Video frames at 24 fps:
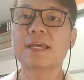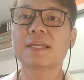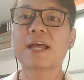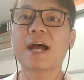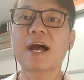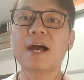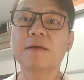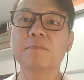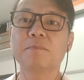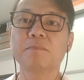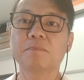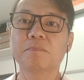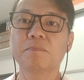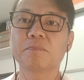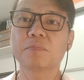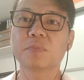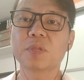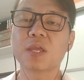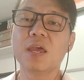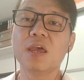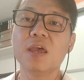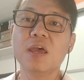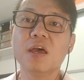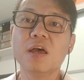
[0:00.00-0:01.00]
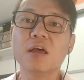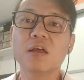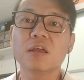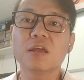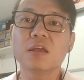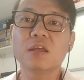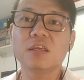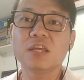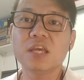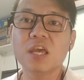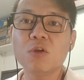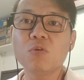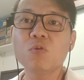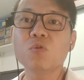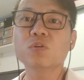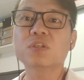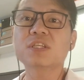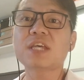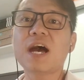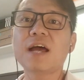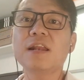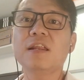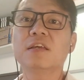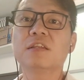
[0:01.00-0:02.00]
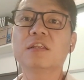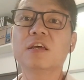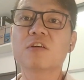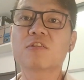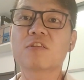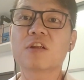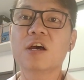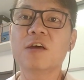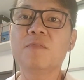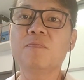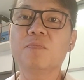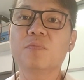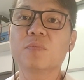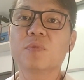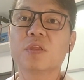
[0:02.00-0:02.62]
他。耶路撒冷的人